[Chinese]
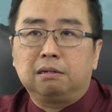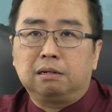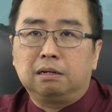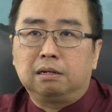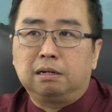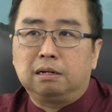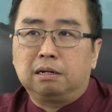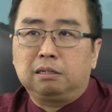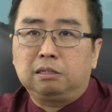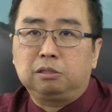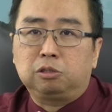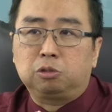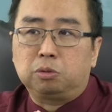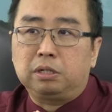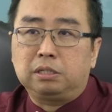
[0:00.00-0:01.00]
呃，
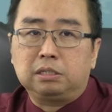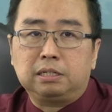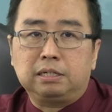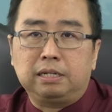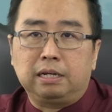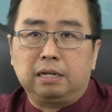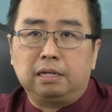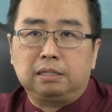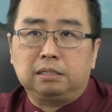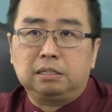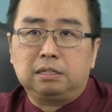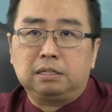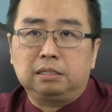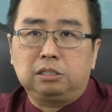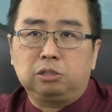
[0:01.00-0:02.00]
所以这个也这
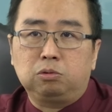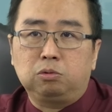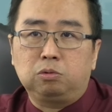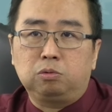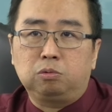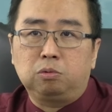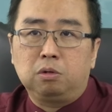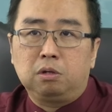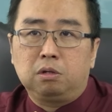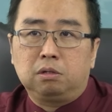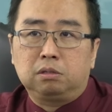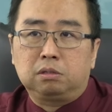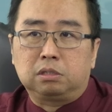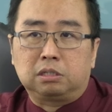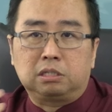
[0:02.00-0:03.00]
个就
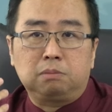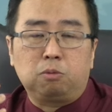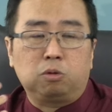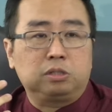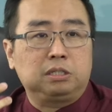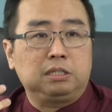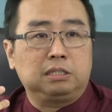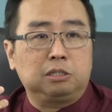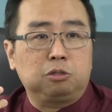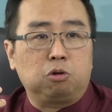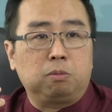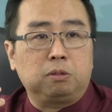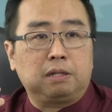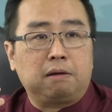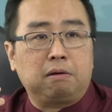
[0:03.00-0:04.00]
只是 m o s t y 是做
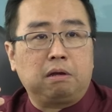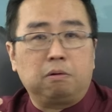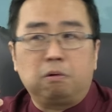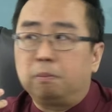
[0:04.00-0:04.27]
不到了。